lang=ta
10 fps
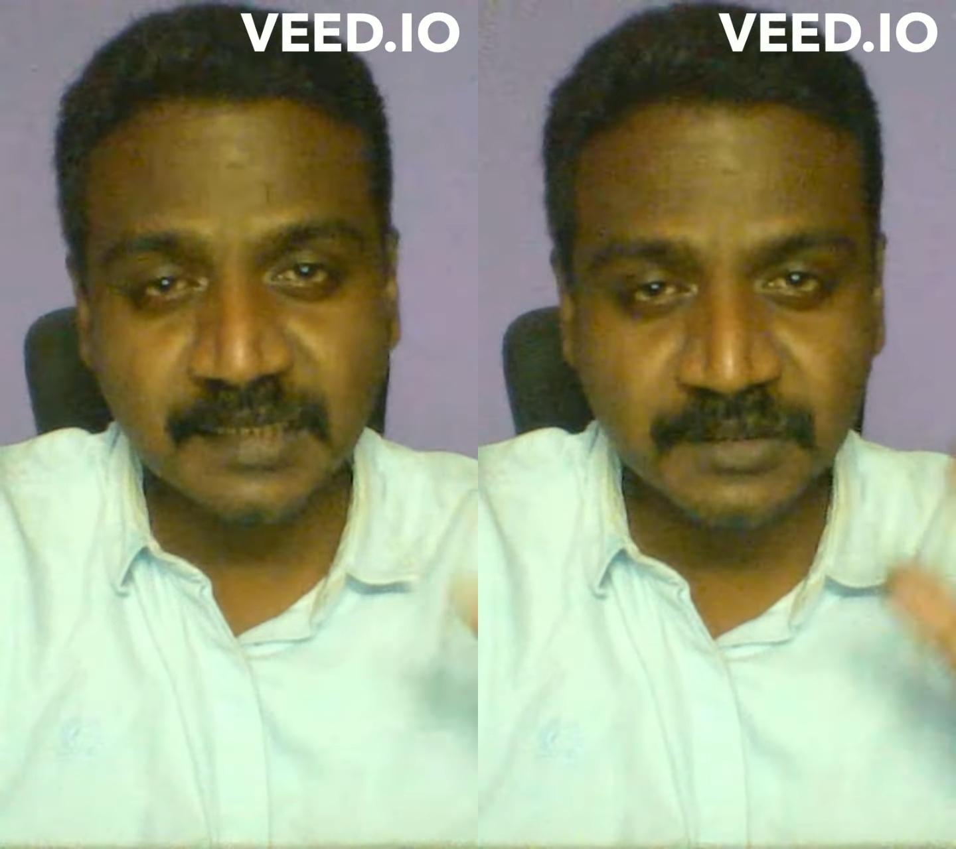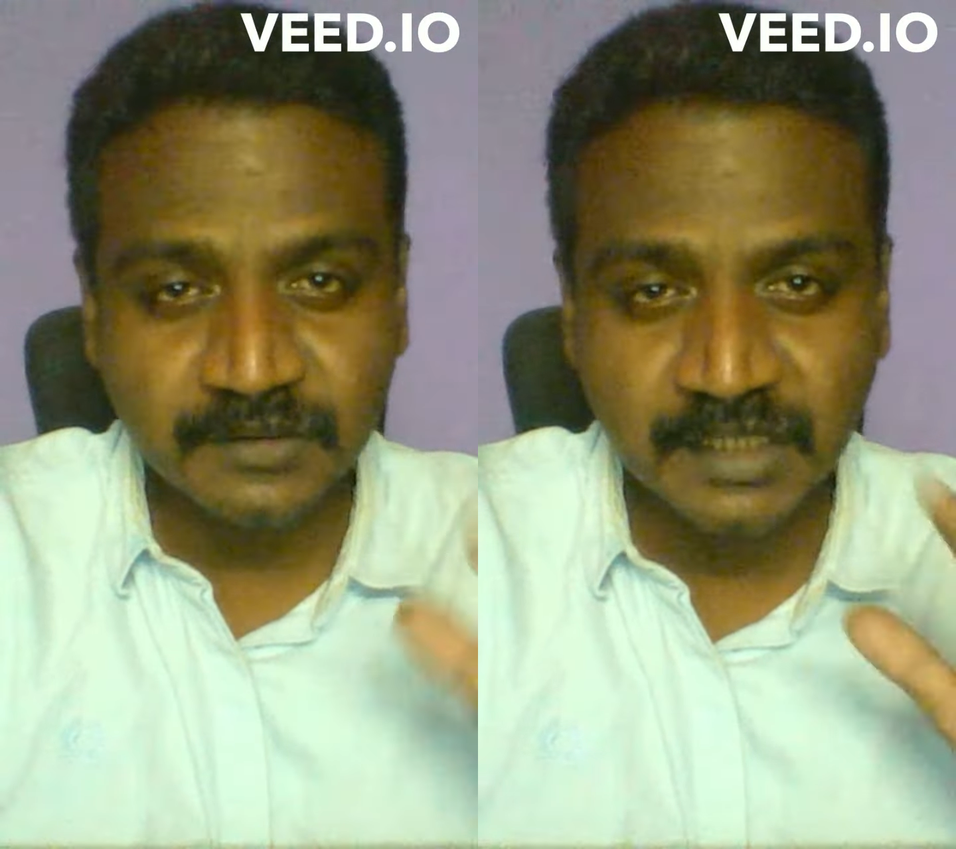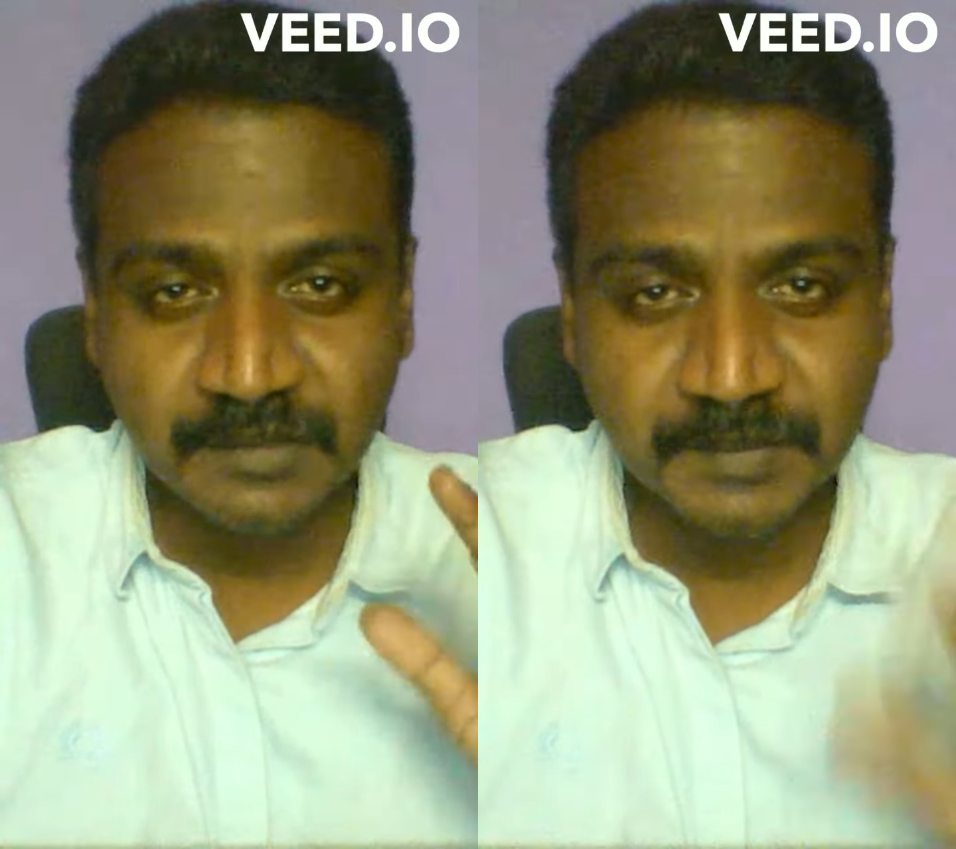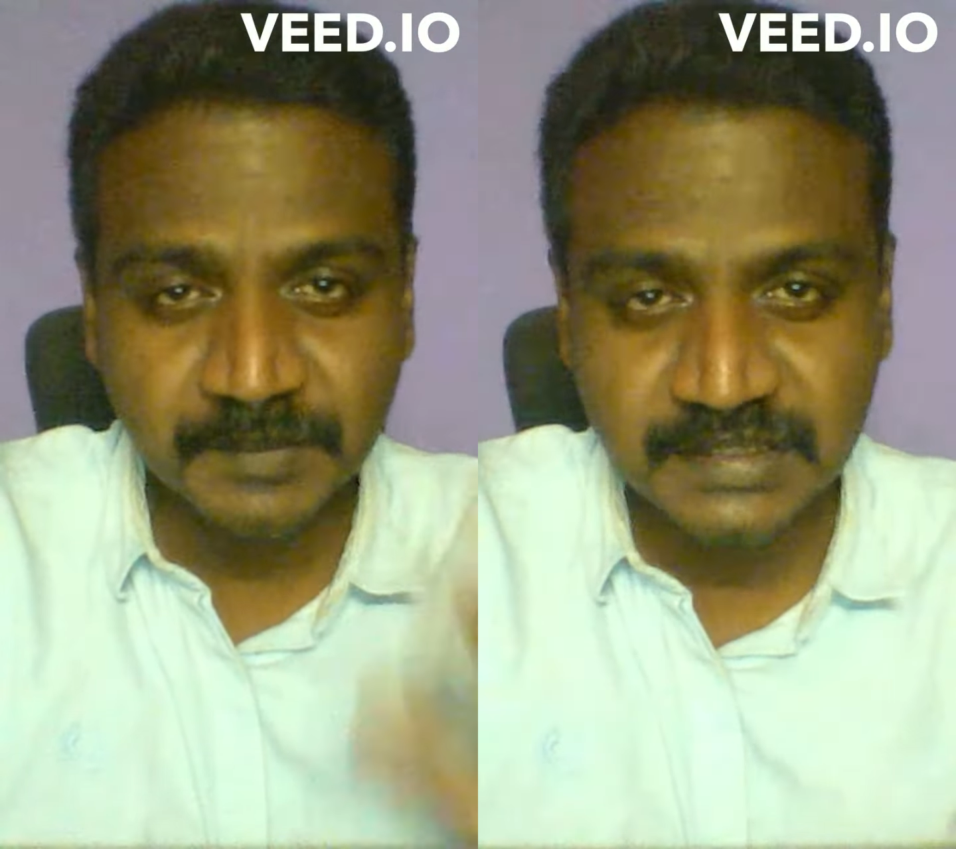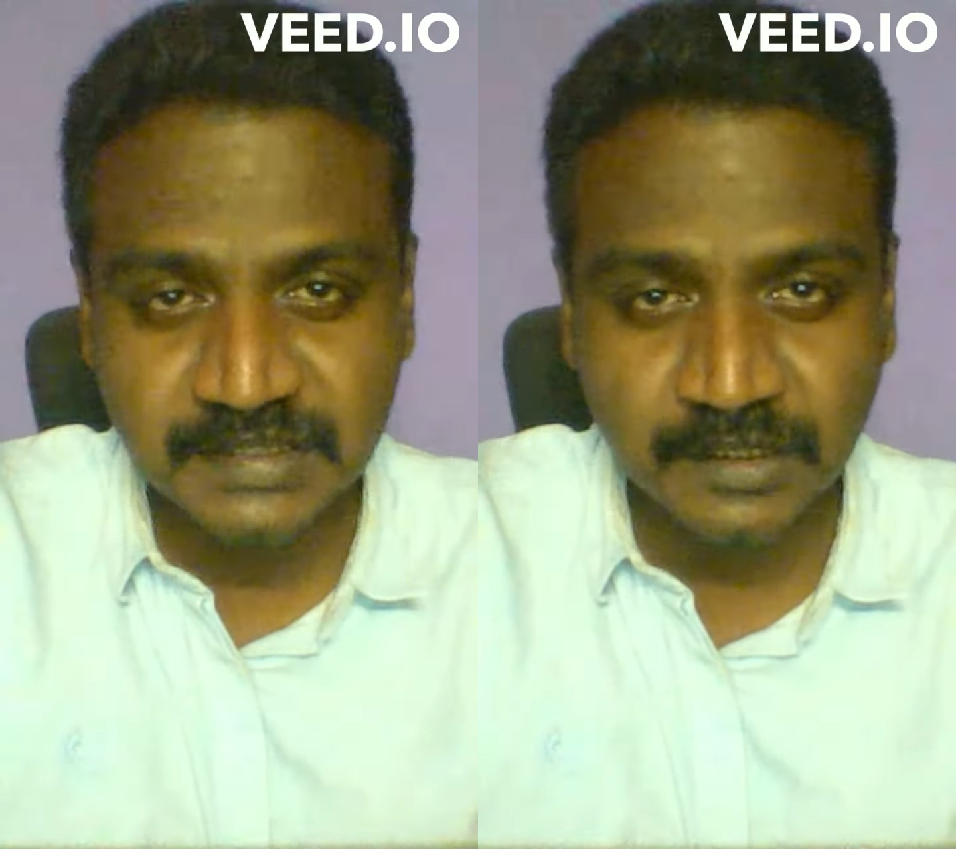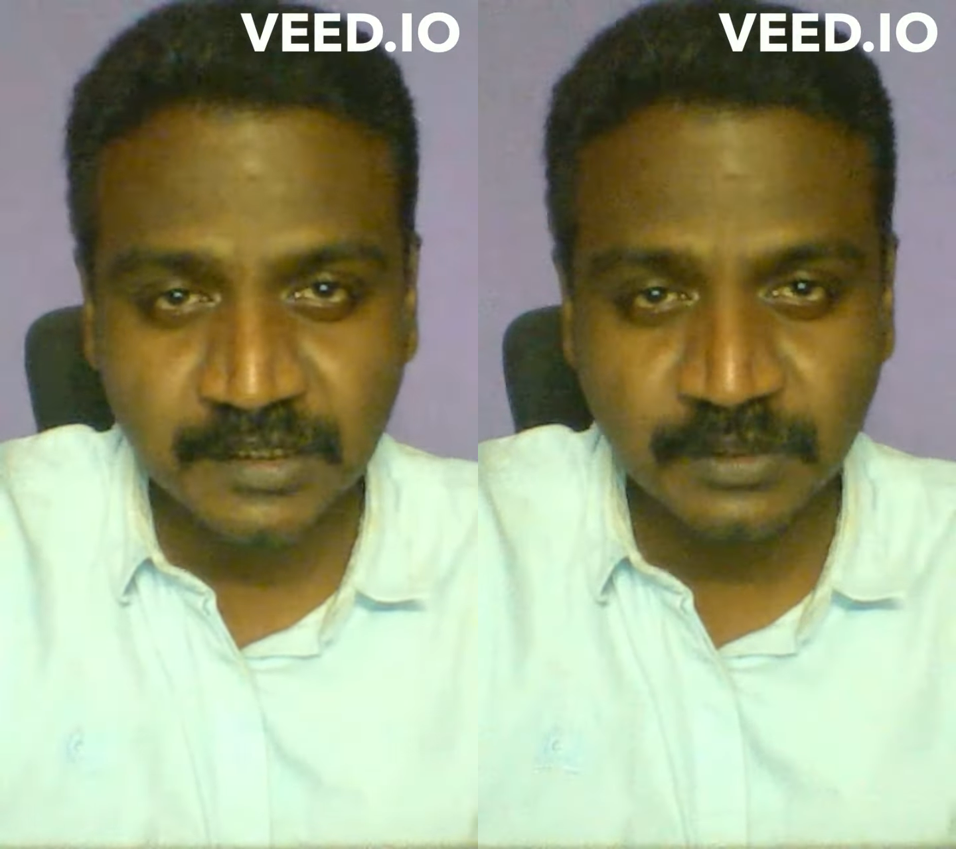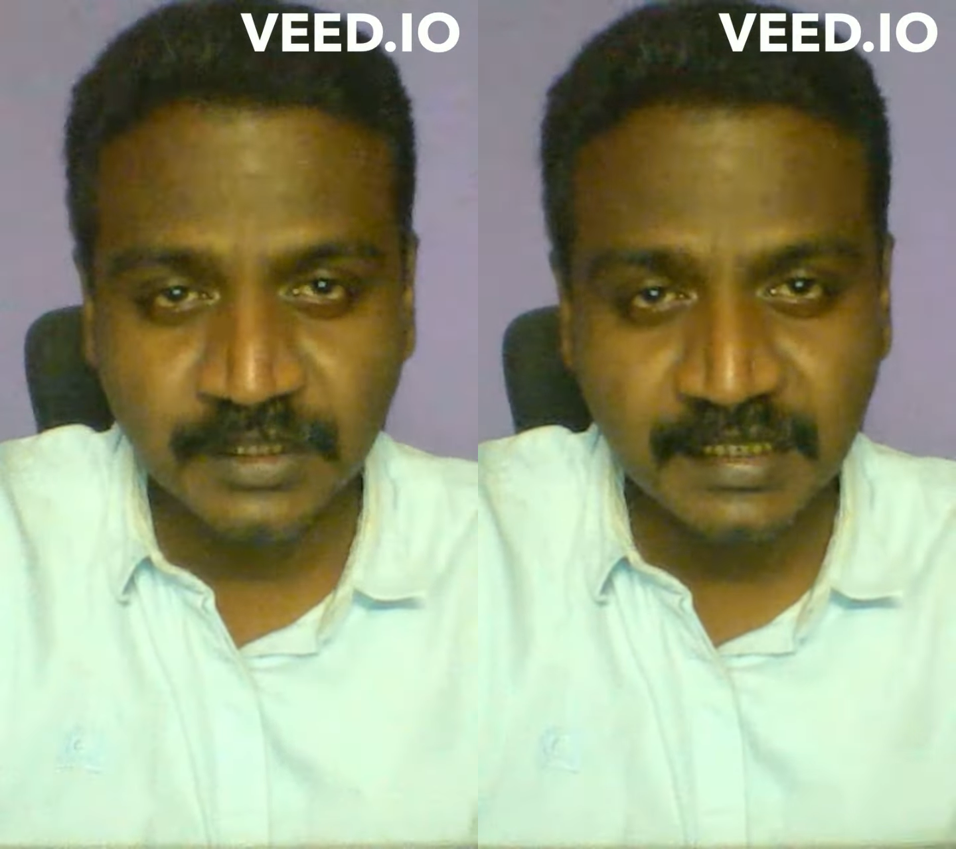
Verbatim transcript: மட்டும்தான் இப்படி பேசுகிறாங்களே ஒழிய